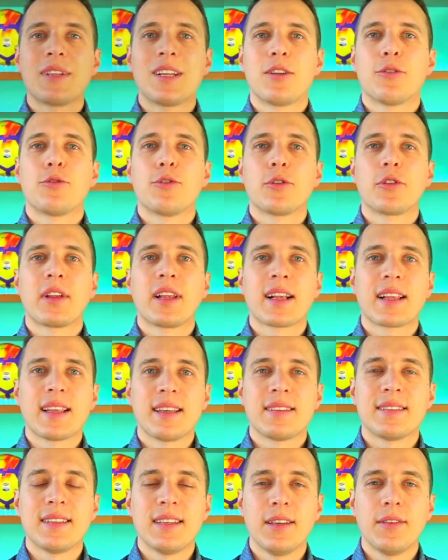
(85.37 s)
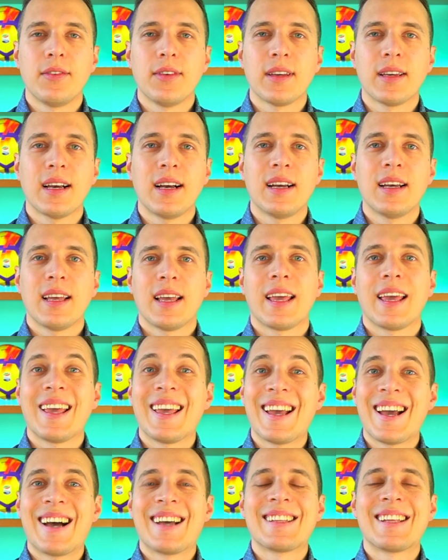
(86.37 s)
fondo della classifica
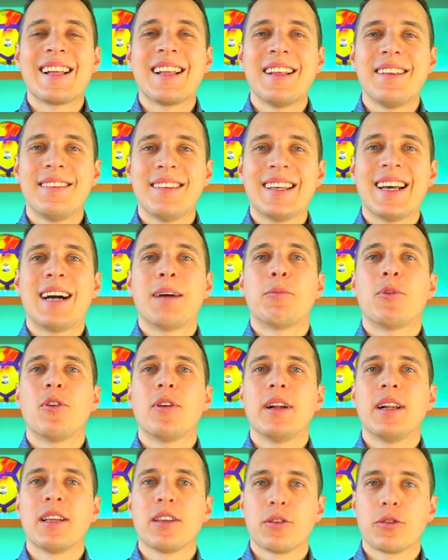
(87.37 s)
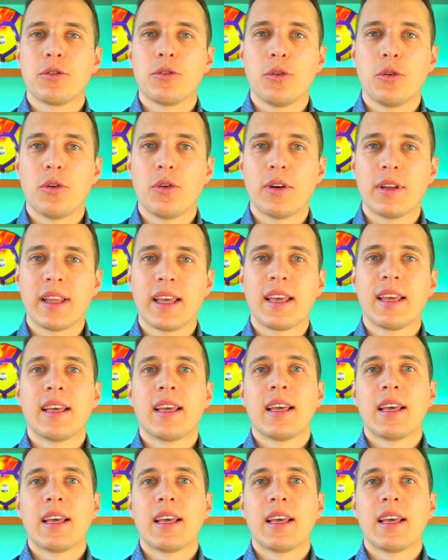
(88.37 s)
e analizziamo il Crotone,